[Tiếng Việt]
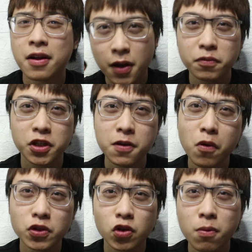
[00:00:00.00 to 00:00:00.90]
thậm chí
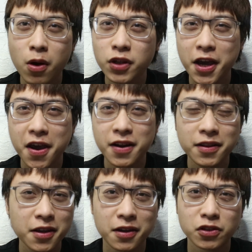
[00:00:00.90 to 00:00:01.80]
một số mẫu tai nghe
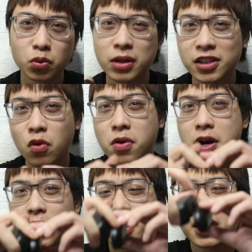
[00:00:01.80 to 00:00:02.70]
đắt tiền chúng ta dốc
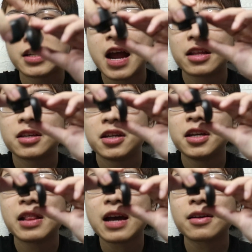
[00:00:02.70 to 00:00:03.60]
ngược cái này ra thì
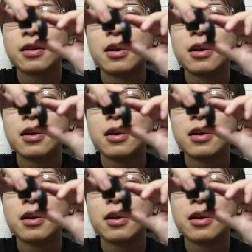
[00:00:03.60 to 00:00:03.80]
khi lắc